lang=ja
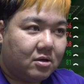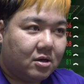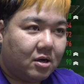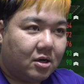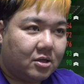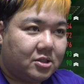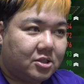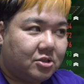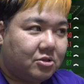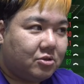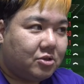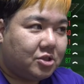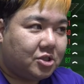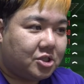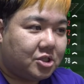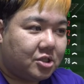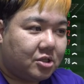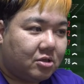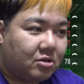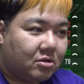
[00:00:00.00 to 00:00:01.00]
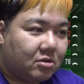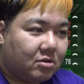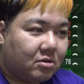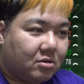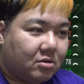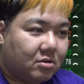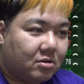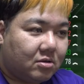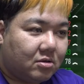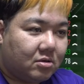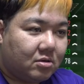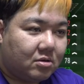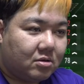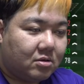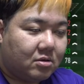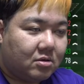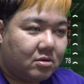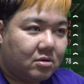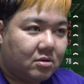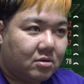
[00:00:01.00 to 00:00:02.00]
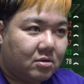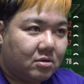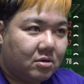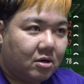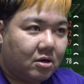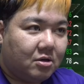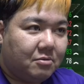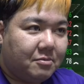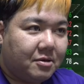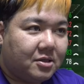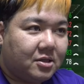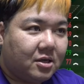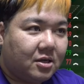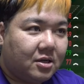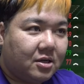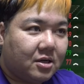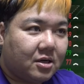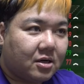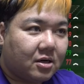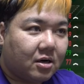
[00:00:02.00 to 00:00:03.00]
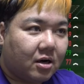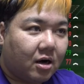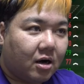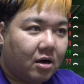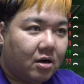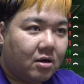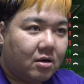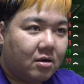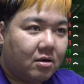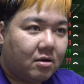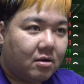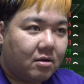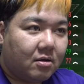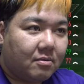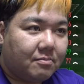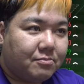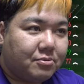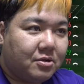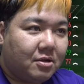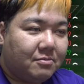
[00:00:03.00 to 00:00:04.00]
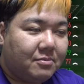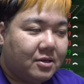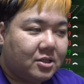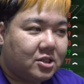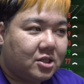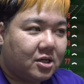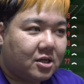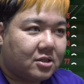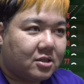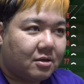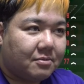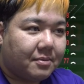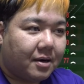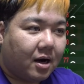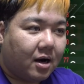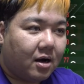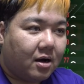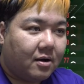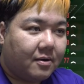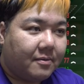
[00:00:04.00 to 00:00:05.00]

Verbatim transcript: 81。あ、今いたね、なんか。プレミアじゃなかった、今。